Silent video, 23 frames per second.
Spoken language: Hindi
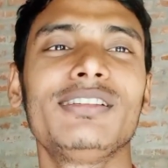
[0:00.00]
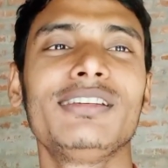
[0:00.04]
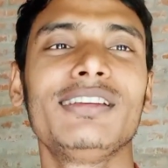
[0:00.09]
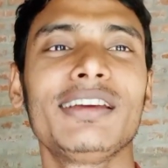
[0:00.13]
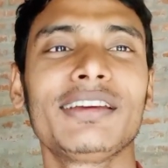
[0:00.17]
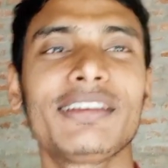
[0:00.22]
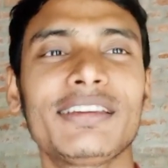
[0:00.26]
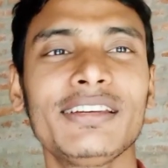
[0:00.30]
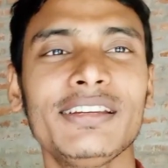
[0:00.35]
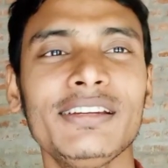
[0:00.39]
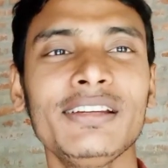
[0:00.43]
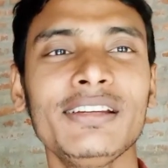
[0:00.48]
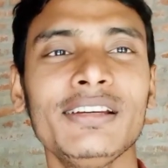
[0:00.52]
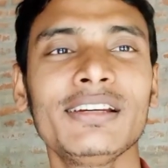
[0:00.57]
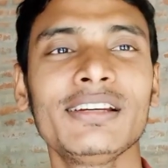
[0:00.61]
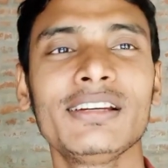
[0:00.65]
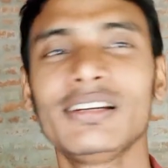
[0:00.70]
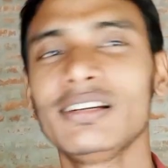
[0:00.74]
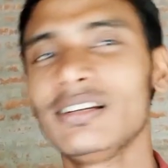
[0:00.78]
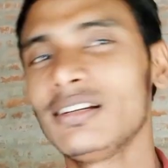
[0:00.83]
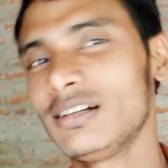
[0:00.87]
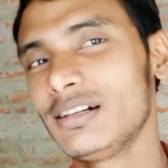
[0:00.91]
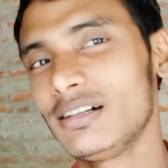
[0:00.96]
लेकिन
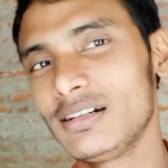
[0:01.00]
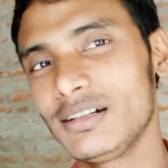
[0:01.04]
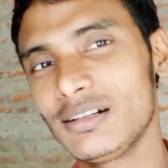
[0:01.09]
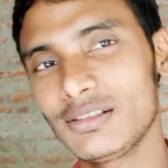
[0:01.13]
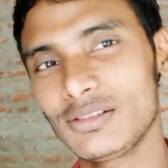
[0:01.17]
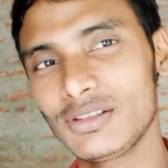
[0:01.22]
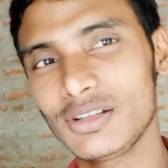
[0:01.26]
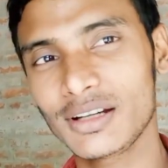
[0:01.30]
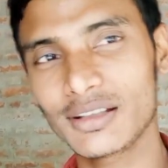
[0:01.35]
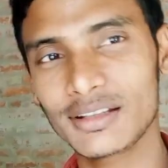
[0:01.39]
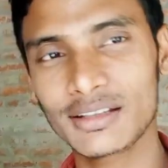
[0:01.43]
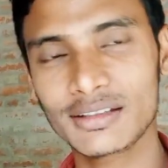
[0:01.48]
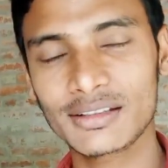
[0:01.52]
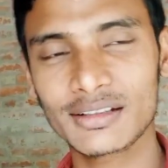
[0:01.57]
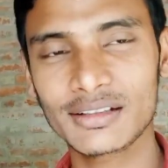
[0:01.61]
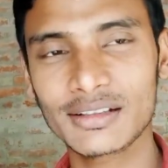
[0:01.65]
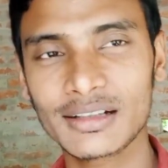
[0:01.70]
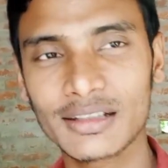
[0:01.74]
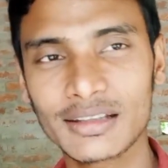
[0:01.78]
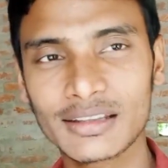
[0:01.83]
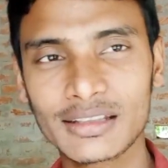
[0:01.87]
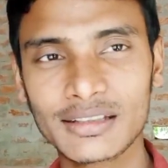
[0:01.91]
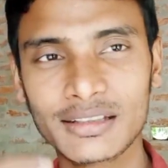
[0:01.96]
ज़्यादातर
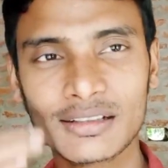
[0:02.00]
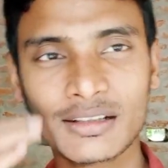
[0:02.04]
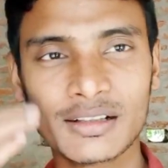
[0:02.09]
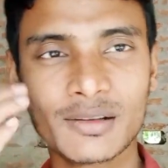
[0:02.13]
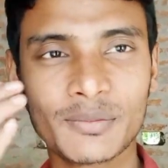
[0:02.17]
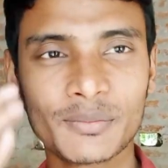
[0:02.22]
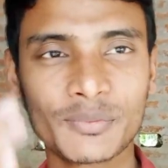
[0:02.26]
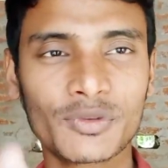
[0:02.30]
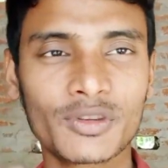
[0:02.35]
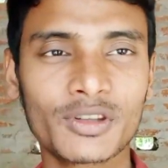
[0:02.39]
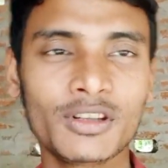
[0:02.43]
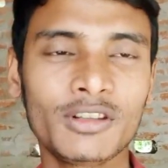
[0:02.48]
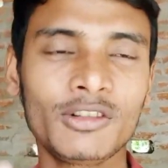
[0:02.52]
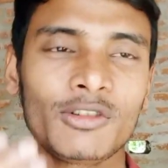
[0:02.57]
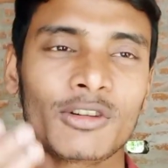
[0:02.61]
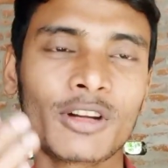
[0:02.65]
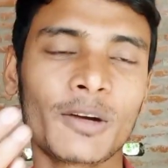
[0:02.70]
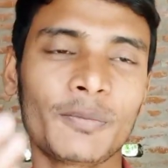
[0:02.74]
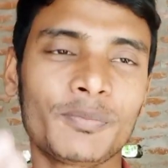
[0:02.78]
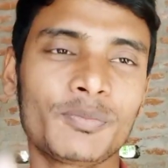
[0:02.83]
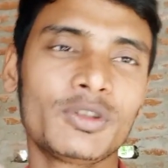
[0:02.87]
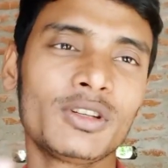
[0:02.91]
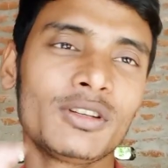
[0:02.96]
गलतियाँ हमसे और
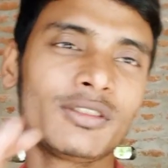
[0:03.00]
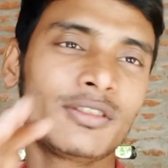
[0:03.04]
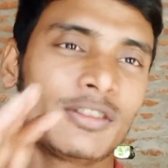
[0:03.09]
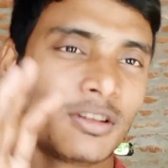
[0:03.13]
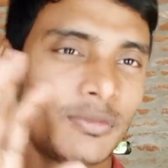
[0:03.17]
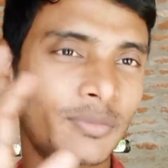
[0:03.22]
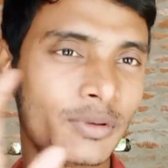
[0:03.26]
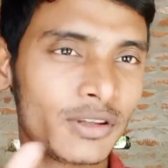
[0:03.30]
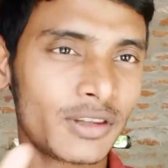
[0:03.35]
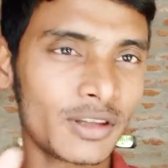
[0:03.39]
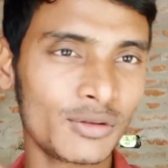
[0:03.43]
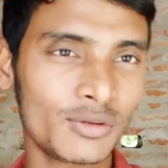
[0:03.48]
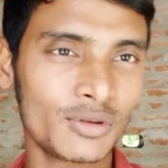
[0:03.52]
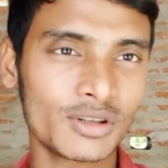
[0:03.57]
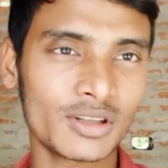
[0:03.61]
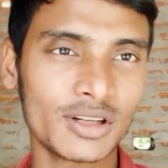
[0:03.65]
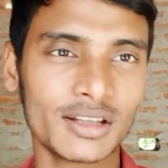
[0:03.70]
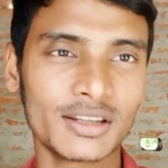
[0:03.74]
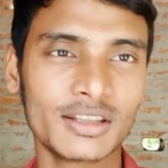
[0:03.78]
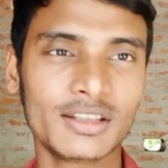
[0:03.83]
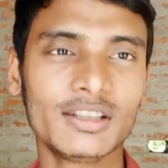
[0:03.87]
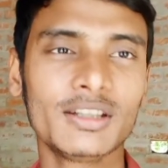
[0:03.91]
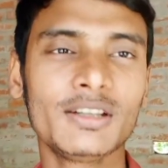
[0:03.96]
आपसे सभी से हो
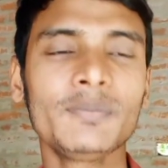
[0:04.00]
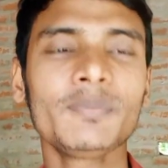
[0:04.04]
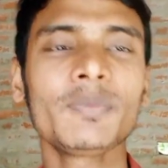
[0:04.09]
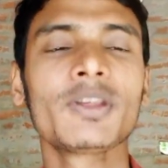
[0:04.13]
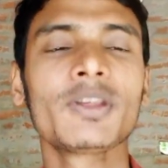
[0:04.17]
जाती हैं